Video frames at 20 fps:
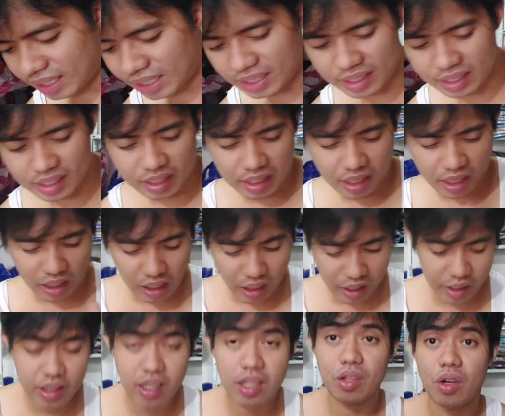ah. Ah,
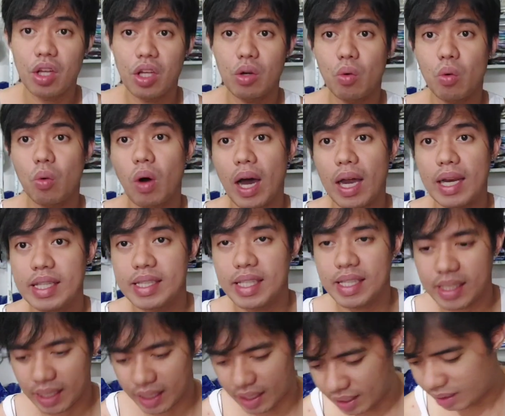nakita niyo na yung
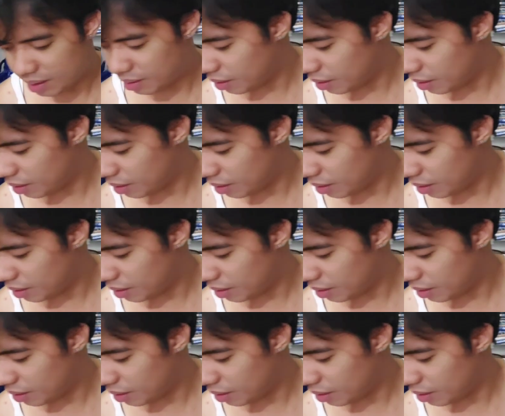quality niya.